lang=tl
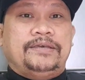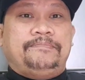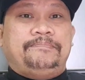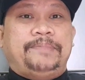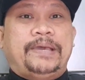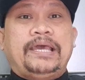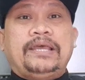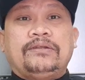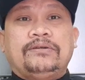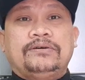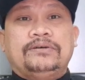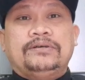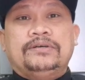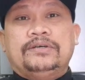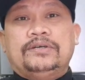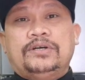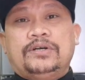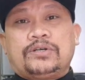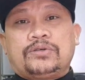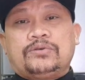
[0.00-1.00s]
Pero
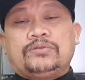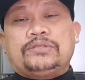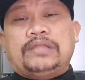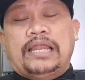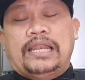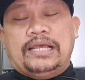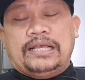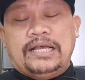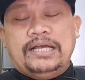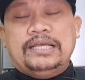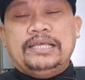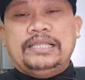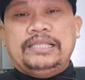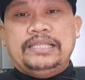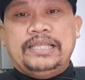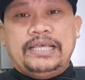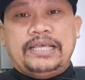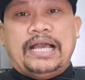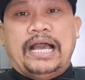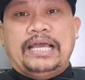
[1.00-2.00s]
kung talagang
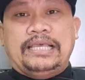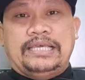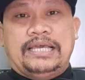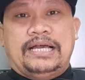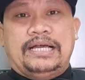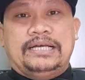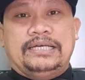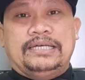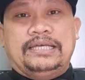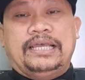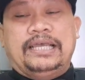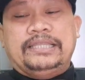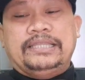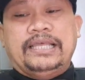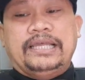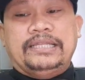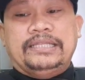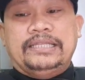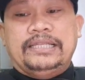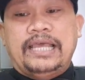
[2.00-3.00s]
hindi kaya and
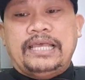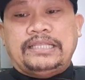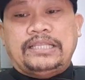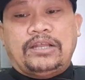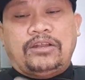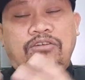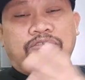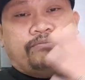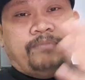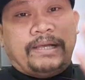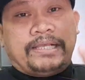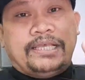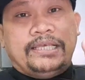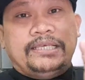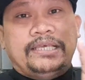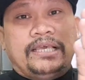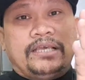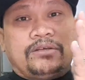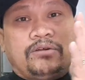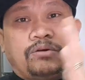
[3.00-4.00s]
then later on
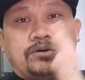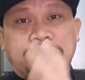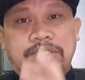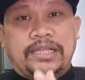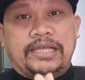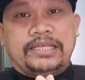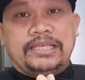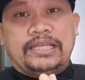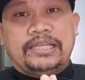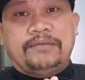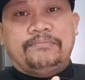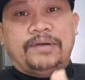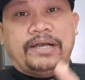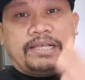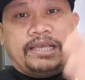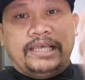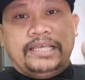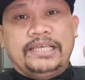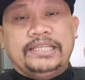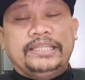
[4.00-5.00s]
magiging cost lang yan na
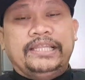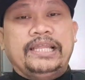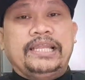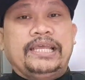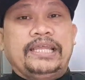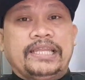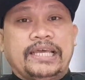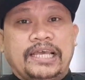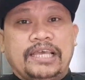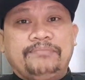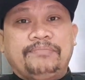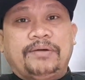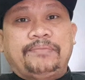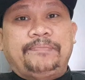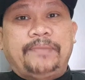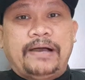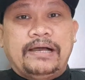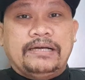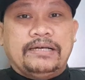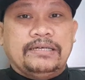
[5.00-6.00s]
magiging delay ng iba
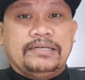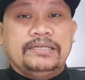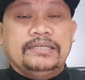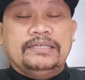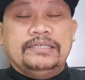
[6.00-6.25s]
pang